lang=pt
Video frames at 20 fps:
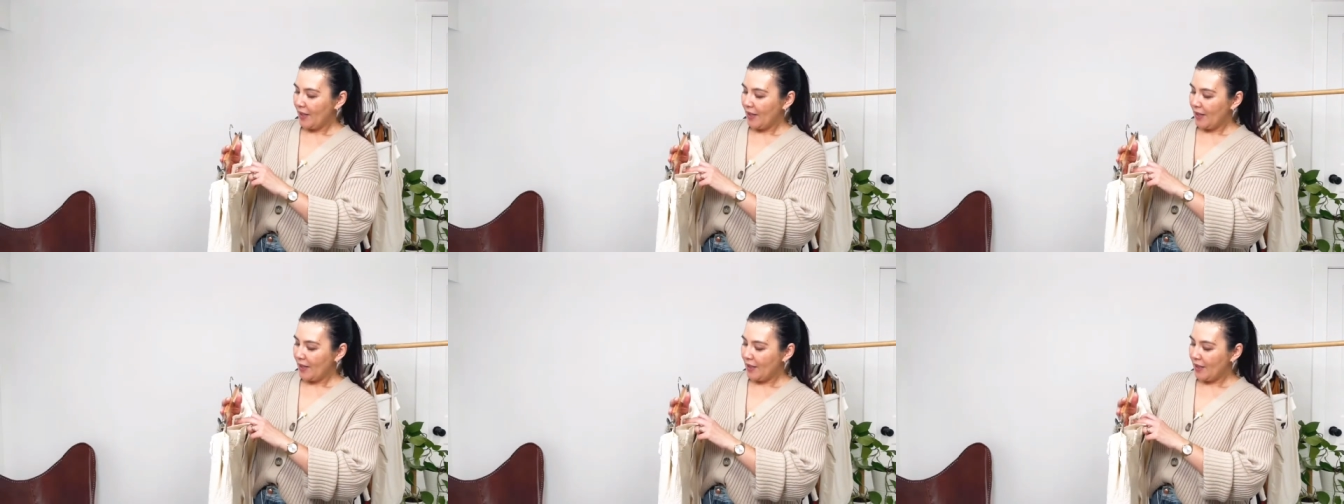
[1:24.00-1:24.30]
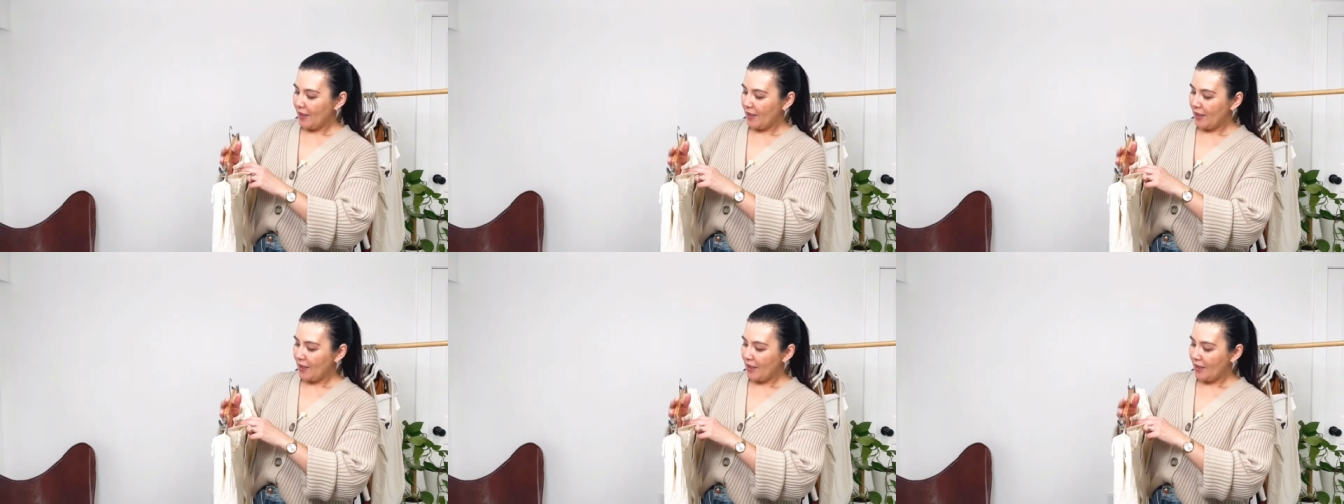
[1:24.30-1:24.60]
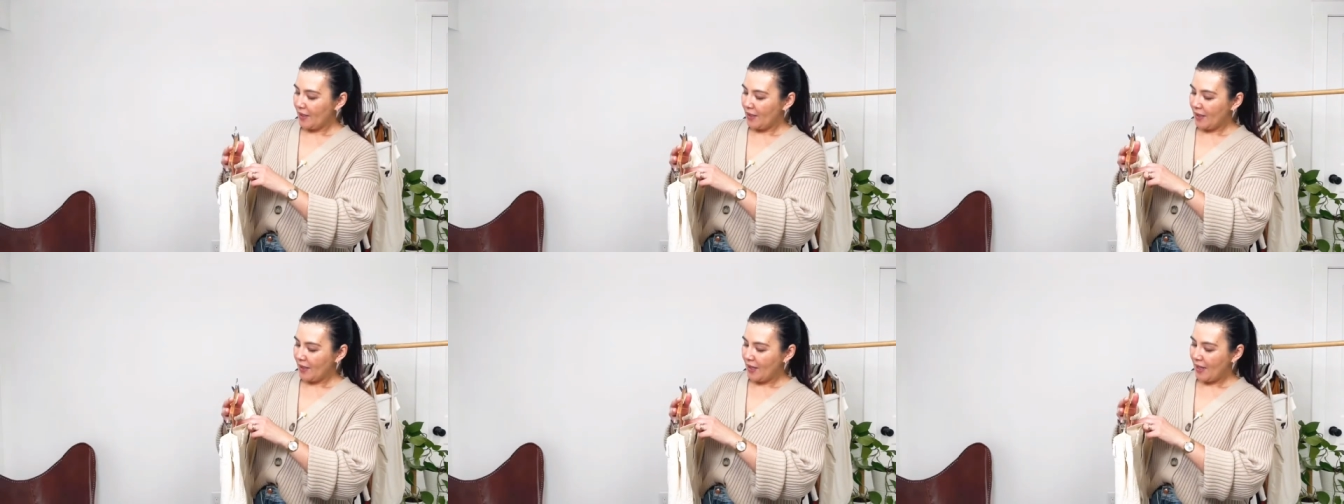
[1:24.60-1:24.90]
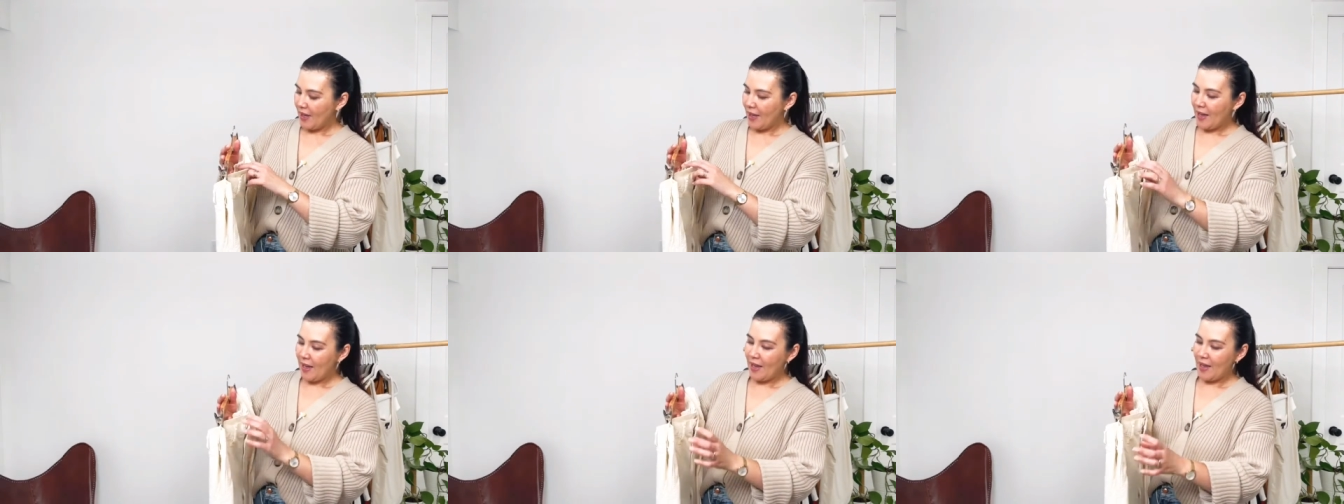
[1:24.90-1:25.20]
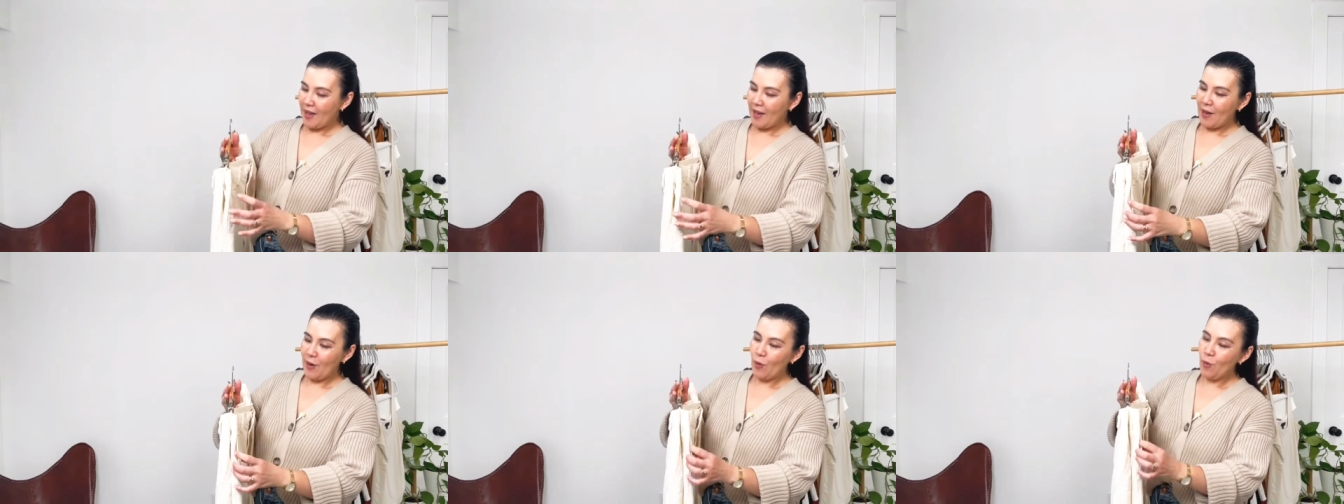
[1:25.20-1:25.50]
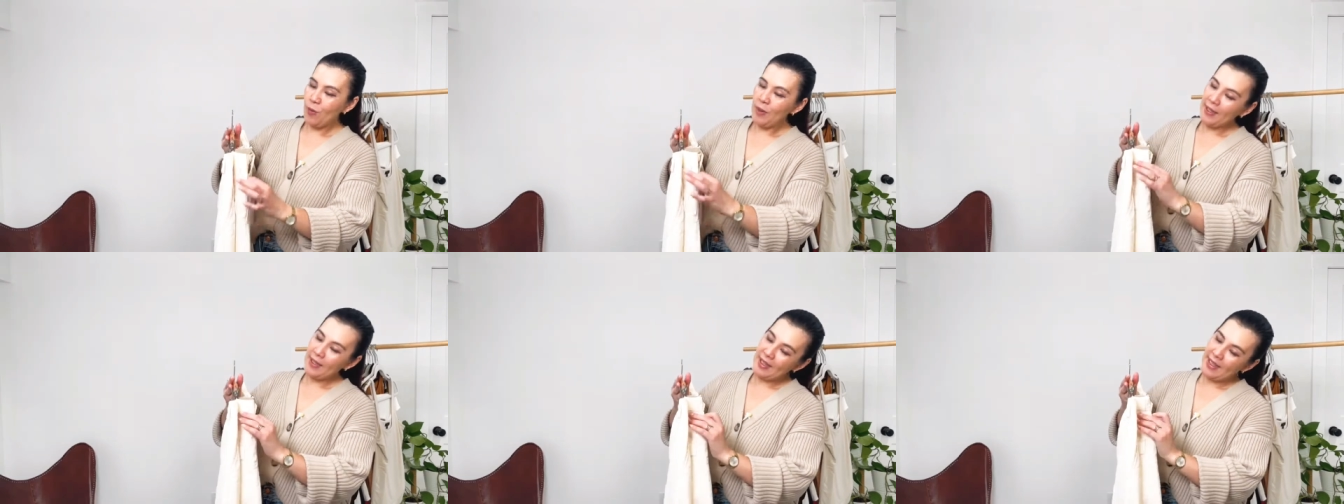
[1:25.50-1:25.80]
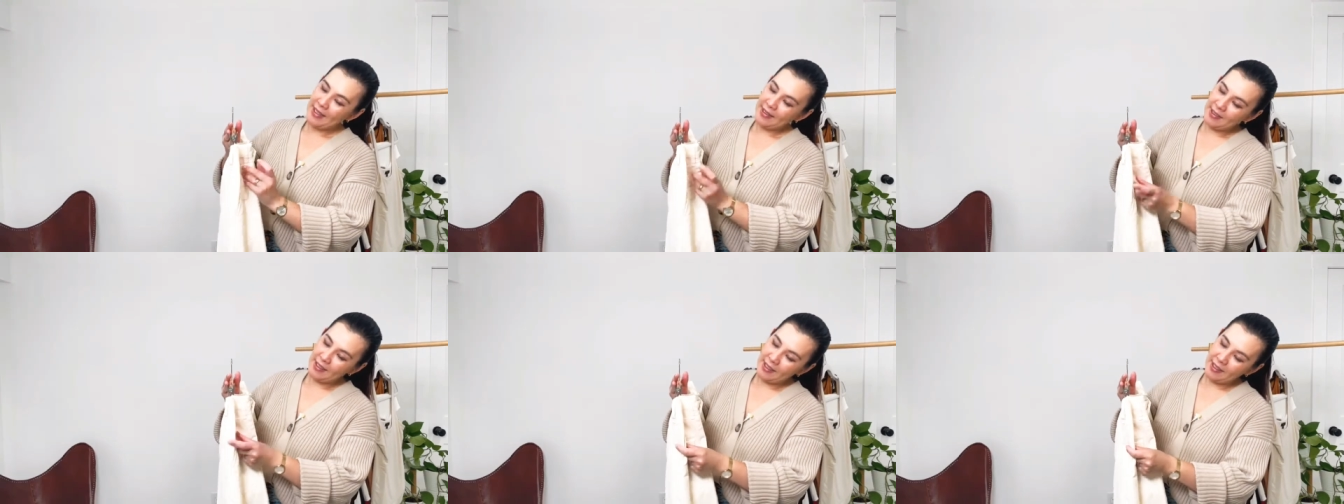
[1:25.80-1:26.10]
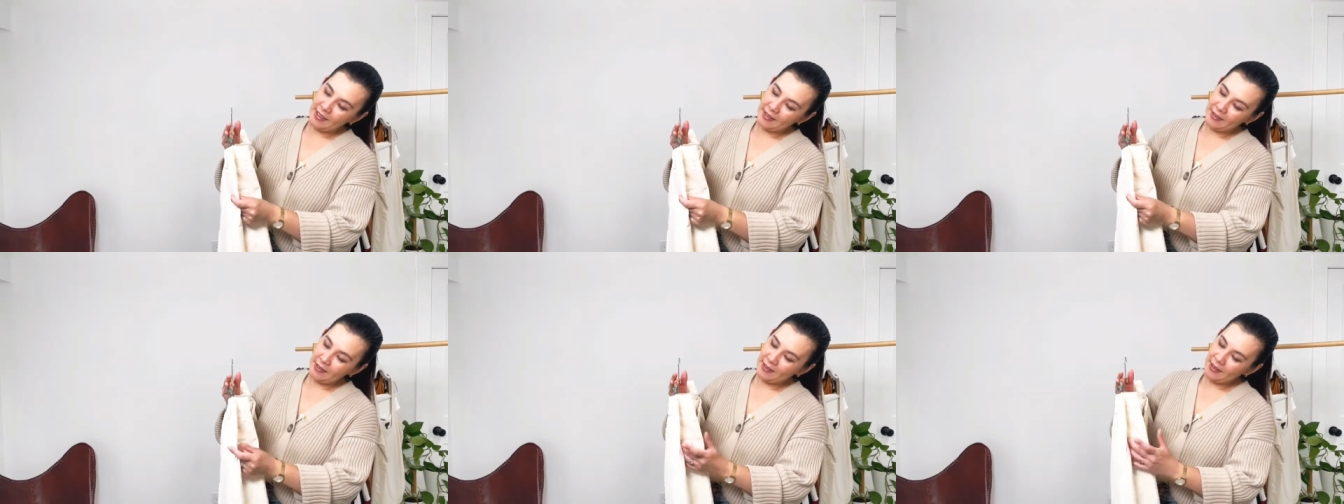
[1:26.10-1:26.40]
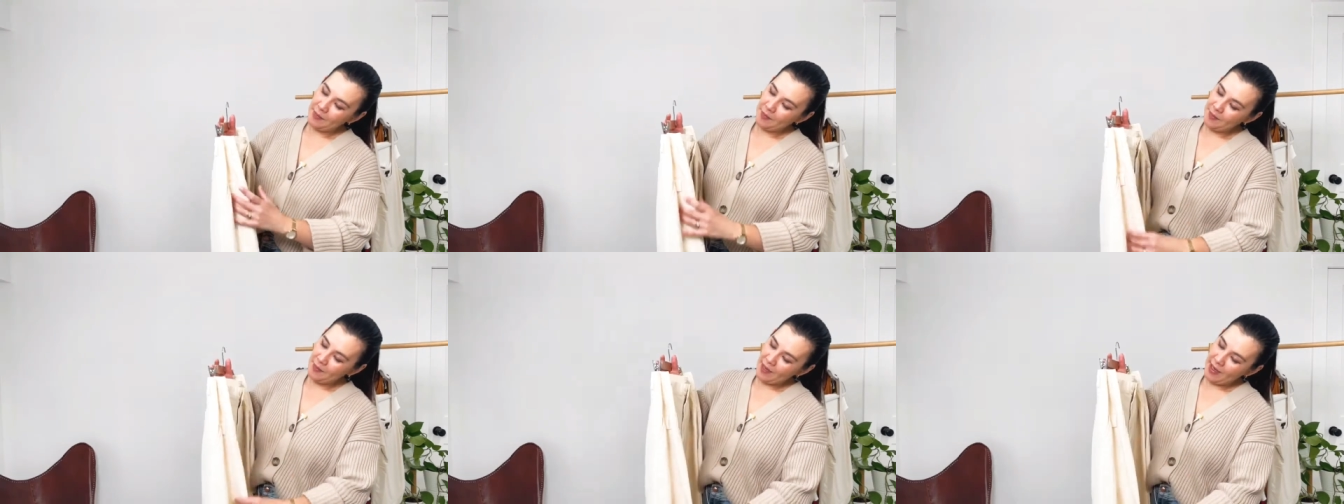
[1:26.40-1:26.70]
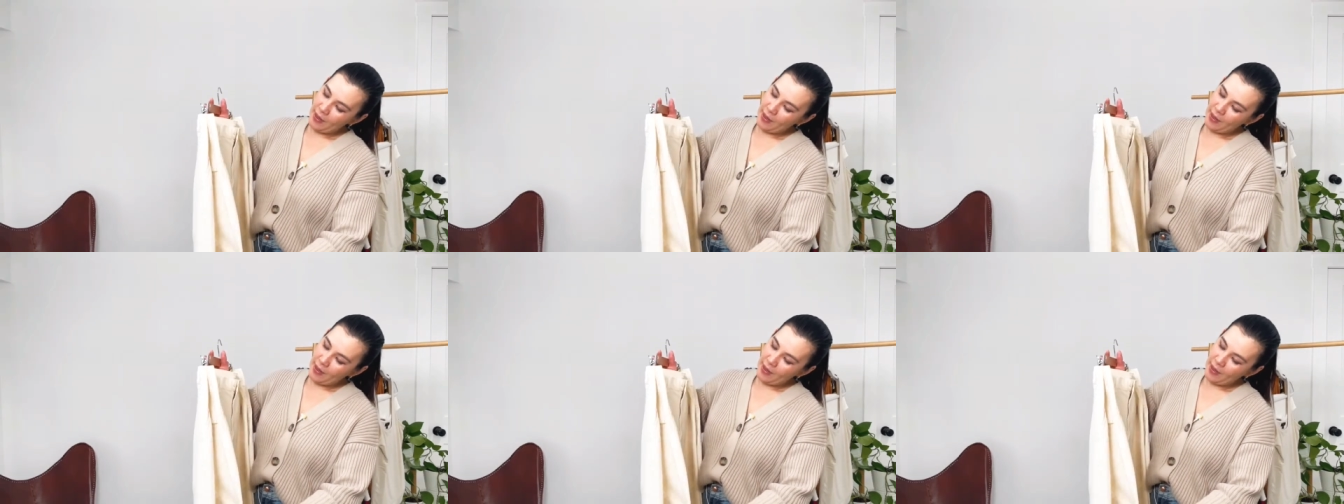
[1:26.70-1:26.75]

E é, uma é 30,